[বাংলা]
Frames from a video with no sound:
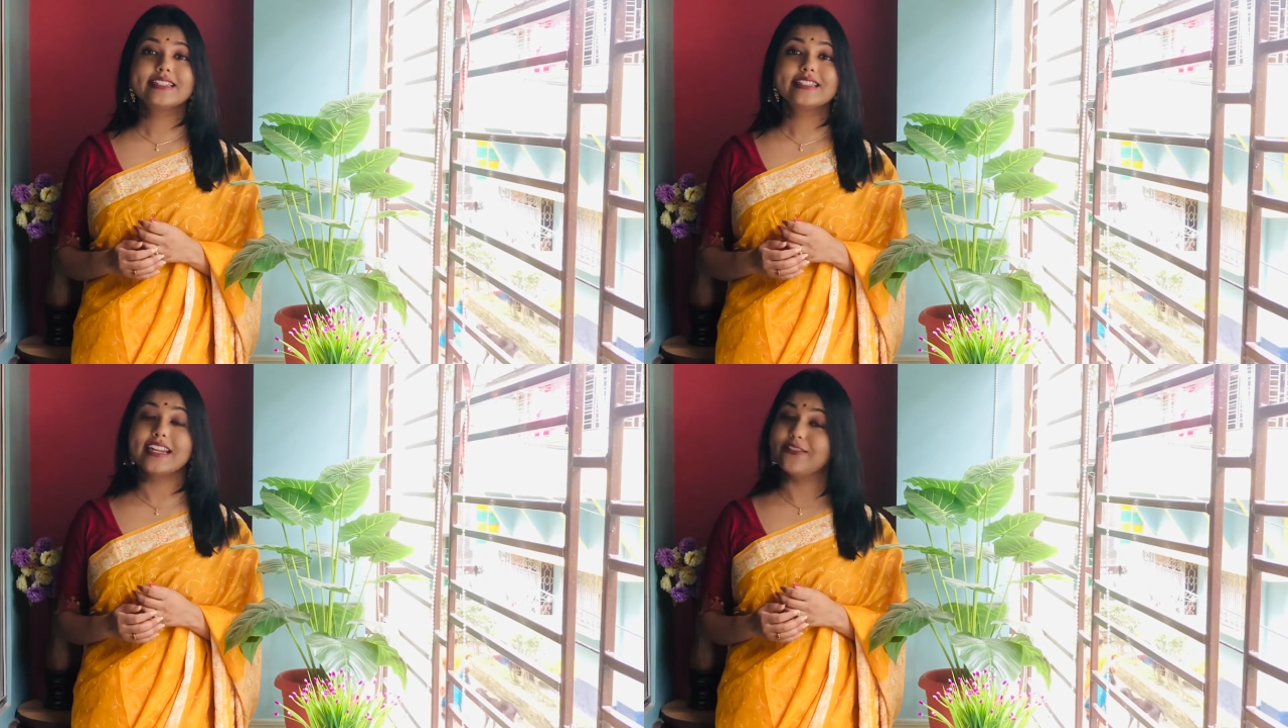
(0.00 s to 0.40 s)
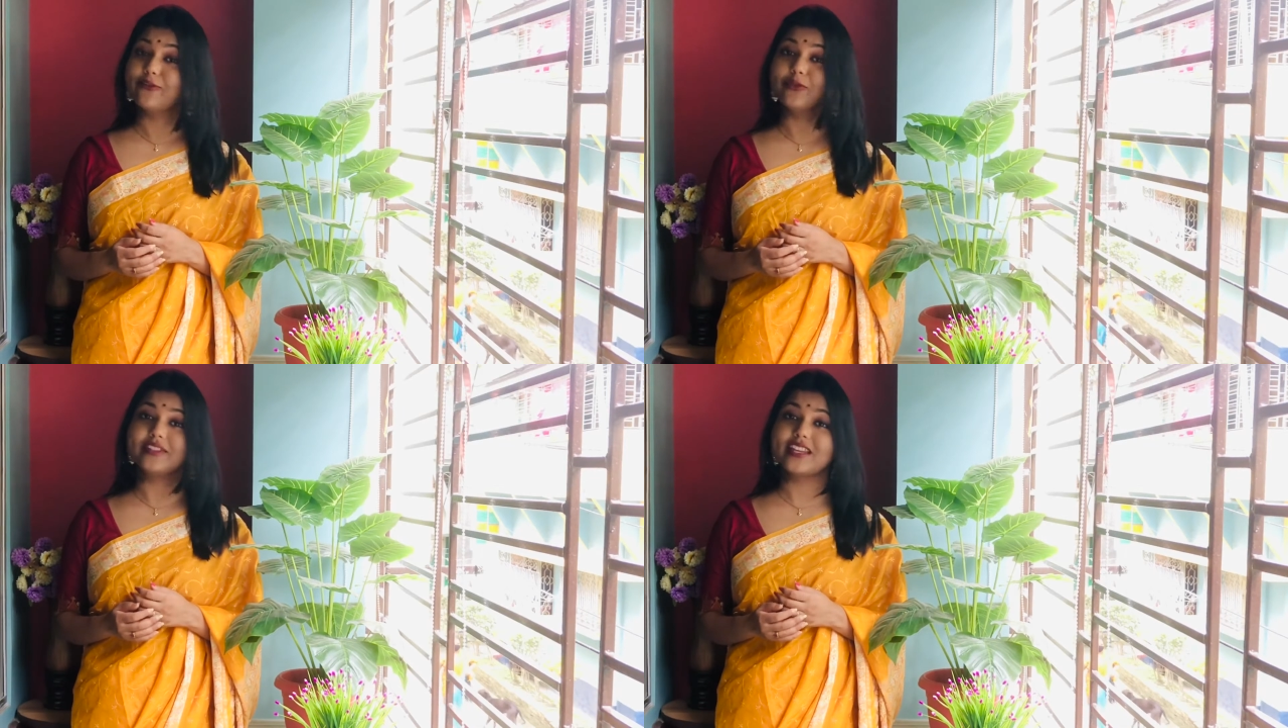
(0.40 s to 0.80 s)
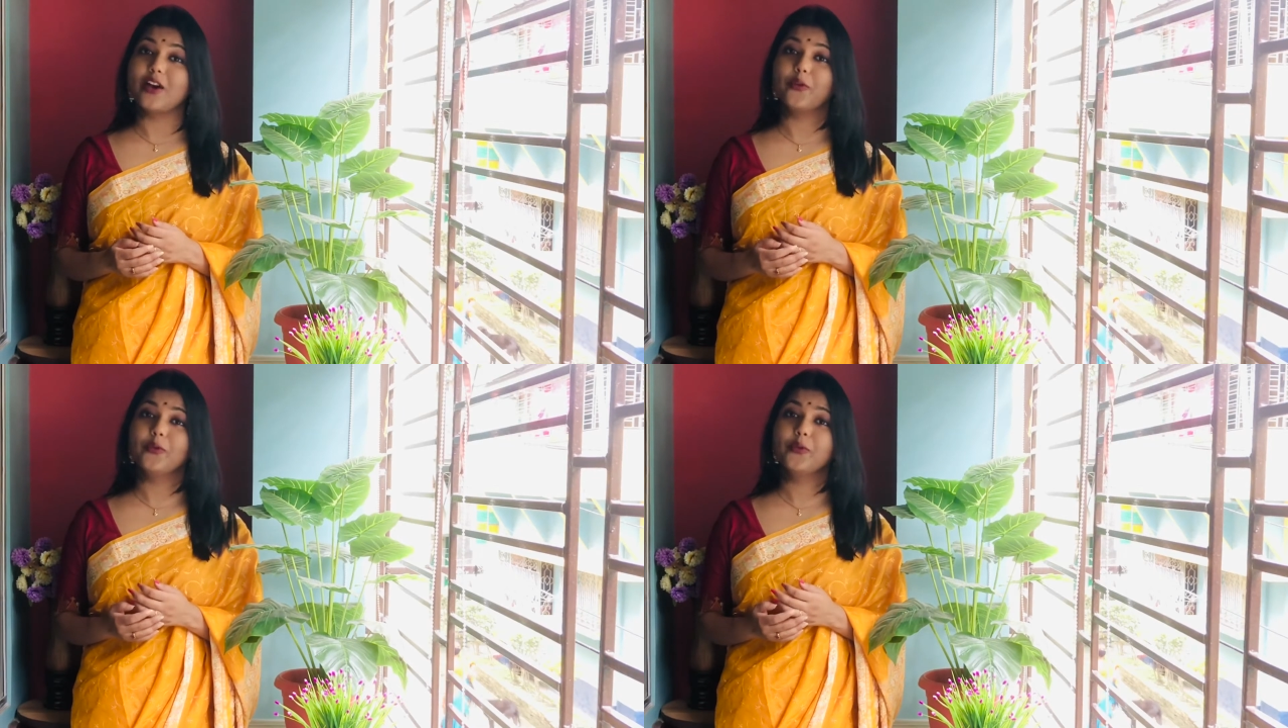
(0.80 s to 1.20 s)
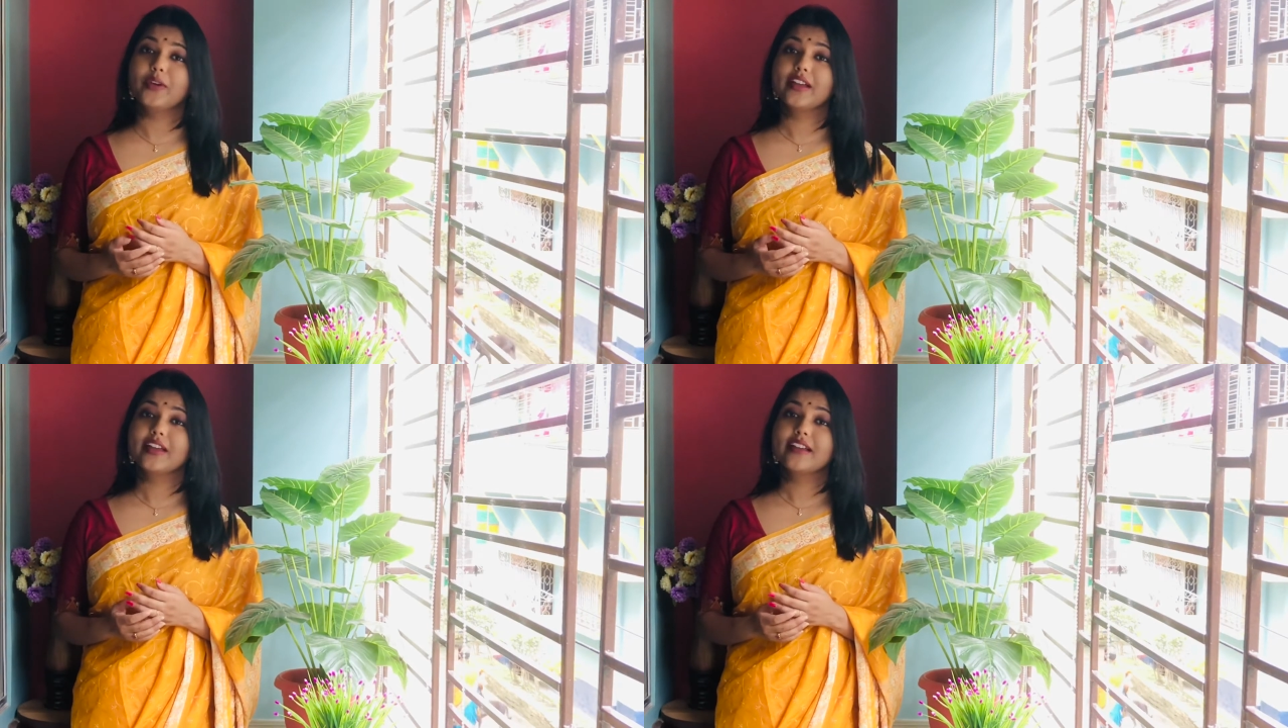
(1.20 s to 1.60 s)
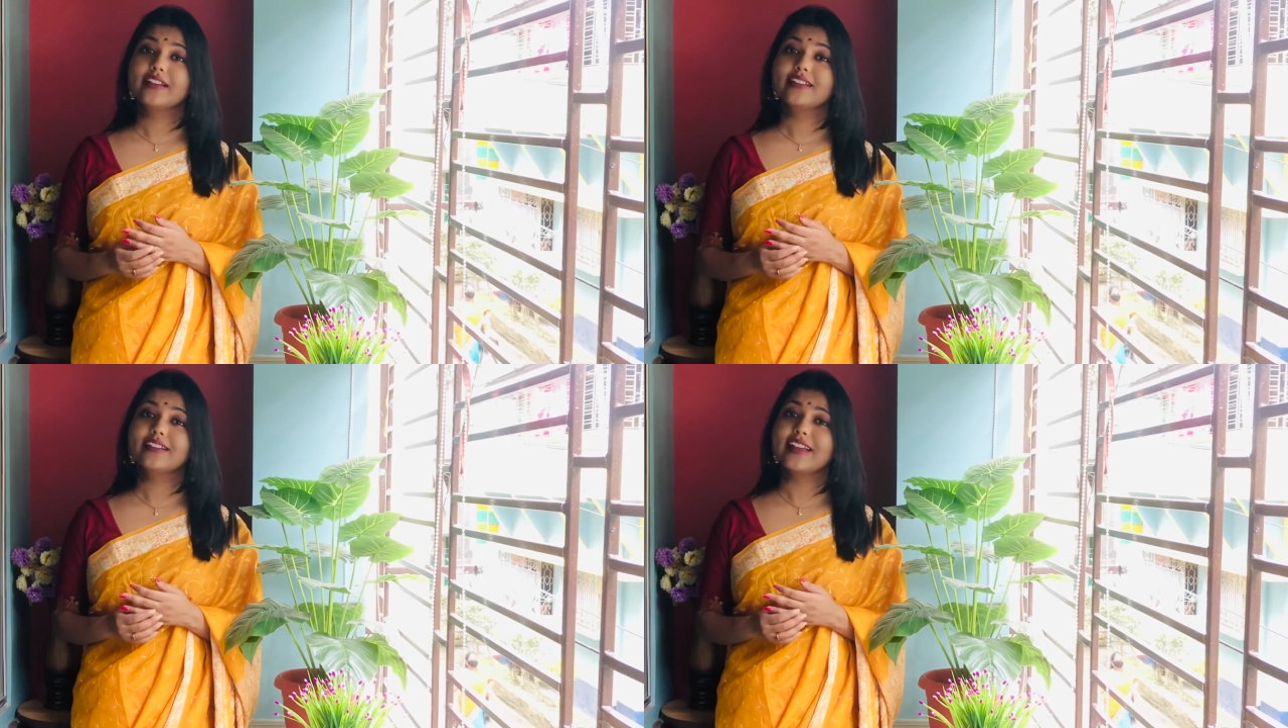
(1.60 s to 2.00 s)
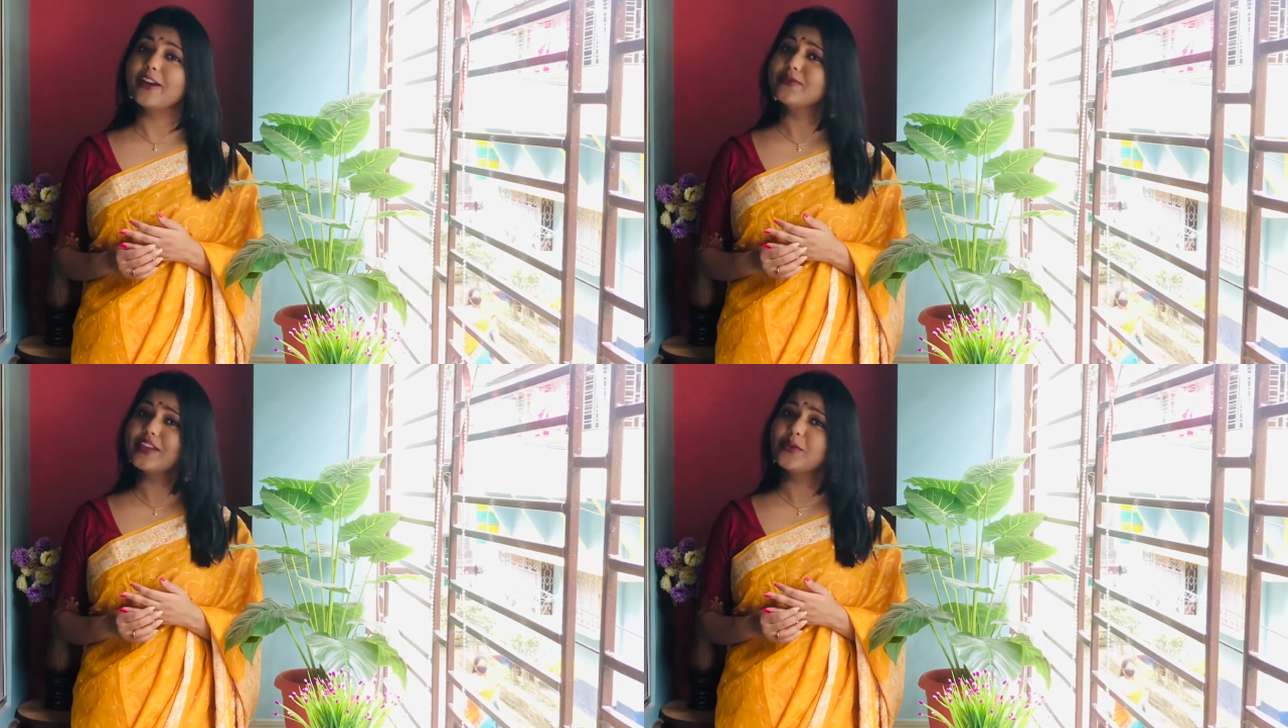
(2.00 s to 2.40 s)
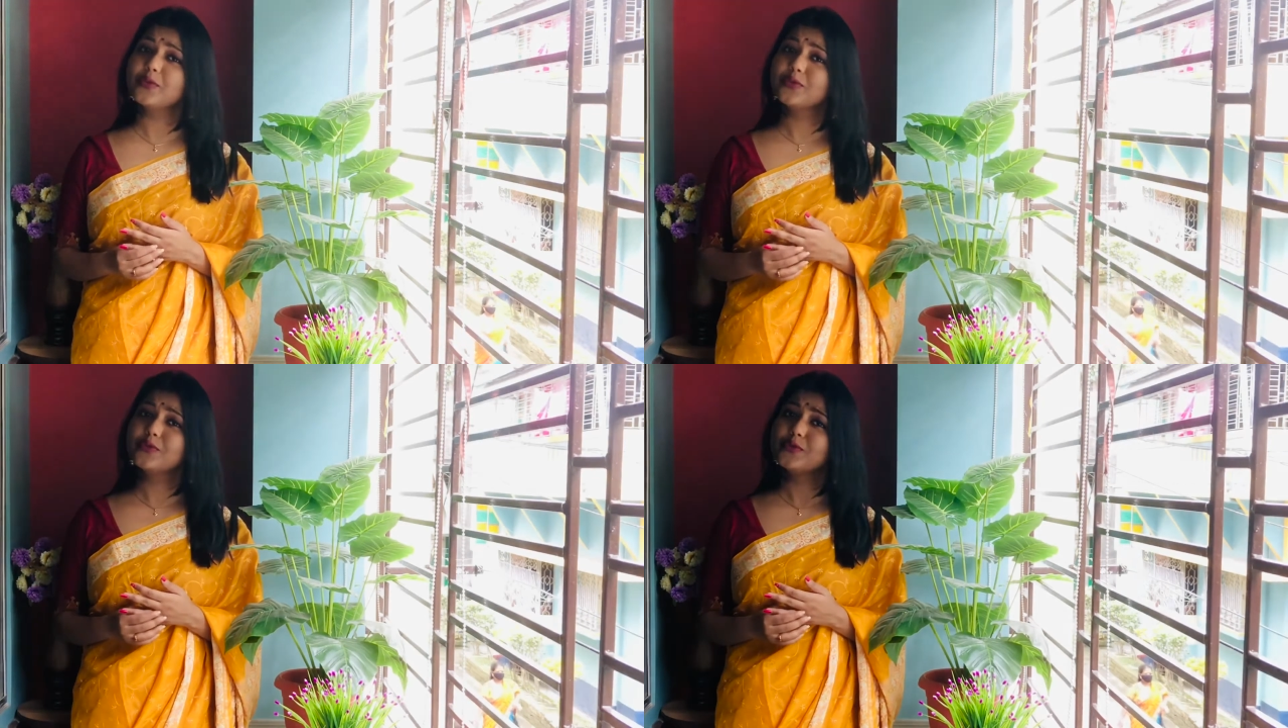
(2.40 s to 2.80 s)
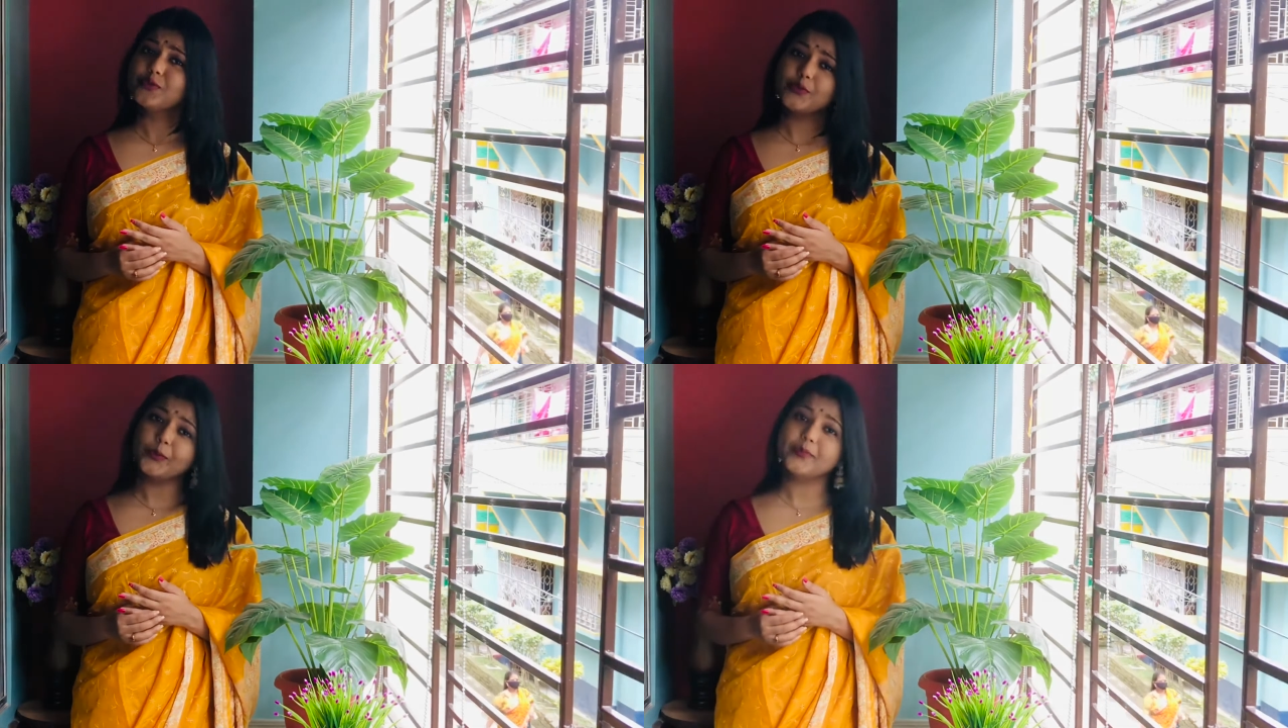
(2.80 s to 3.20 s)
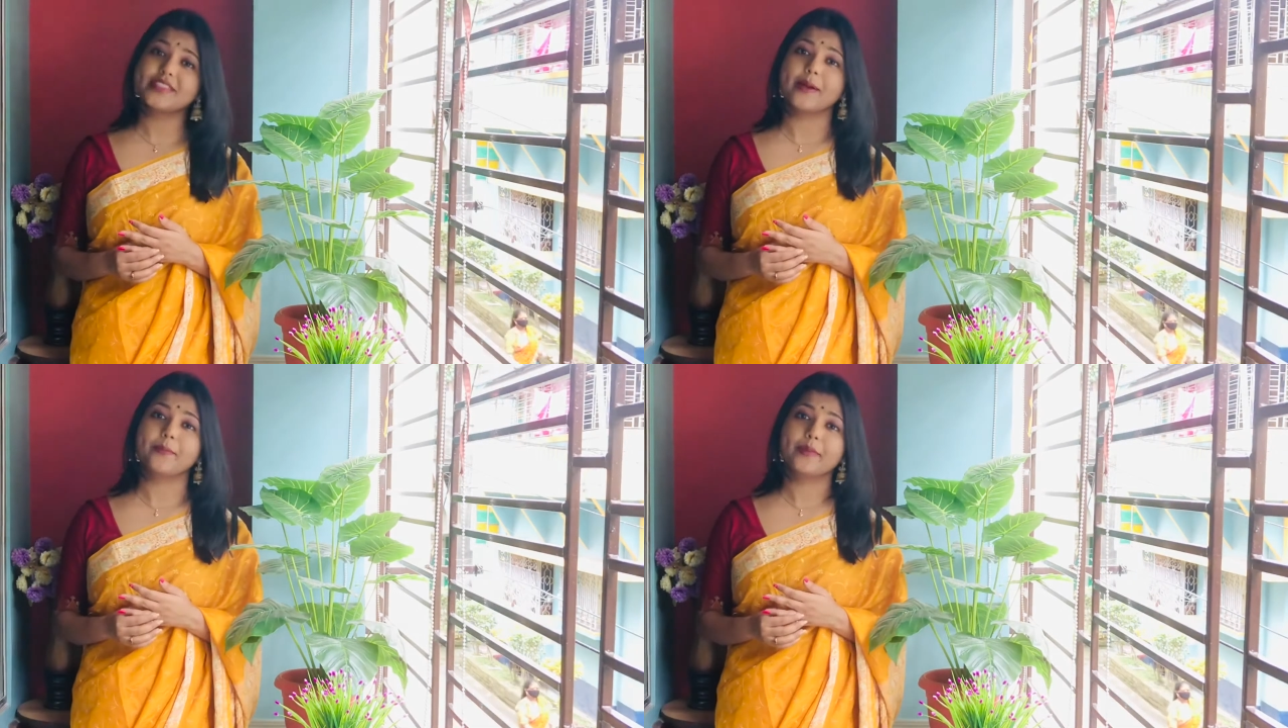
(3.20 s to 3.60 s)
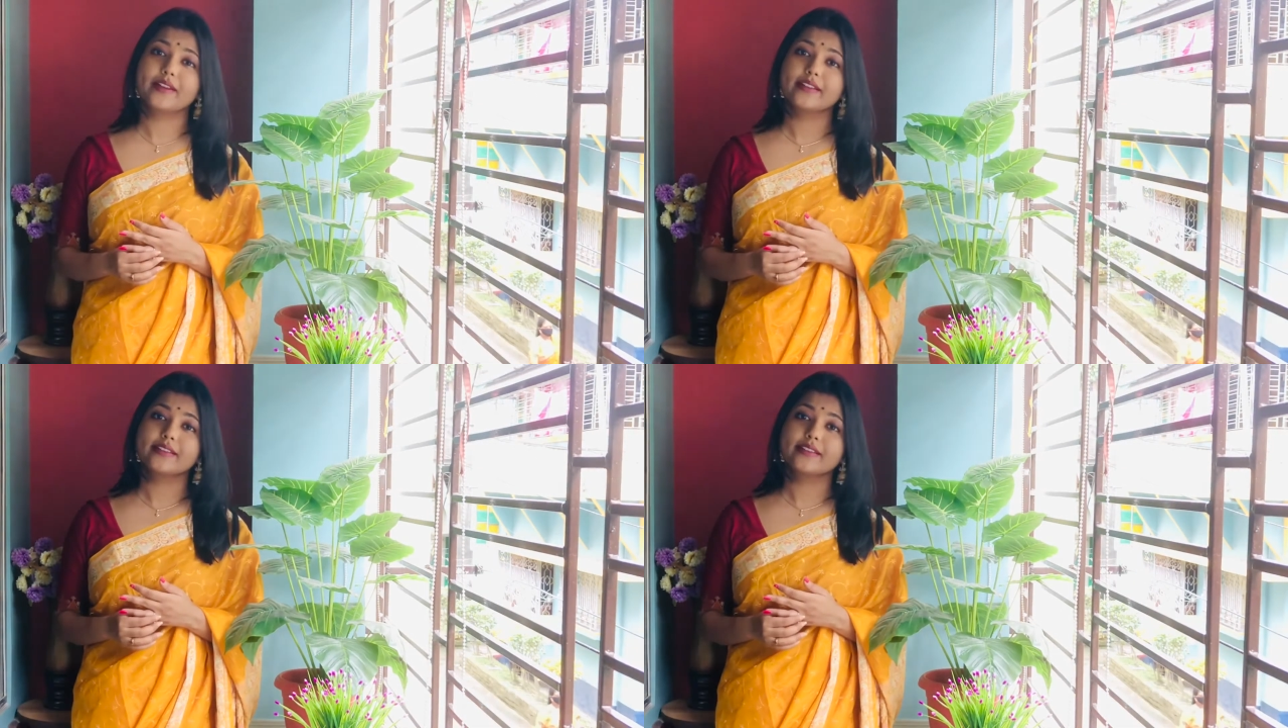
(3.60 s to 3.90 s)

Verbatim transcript: টেলিফোনটাও কেন যেন চুপচাপ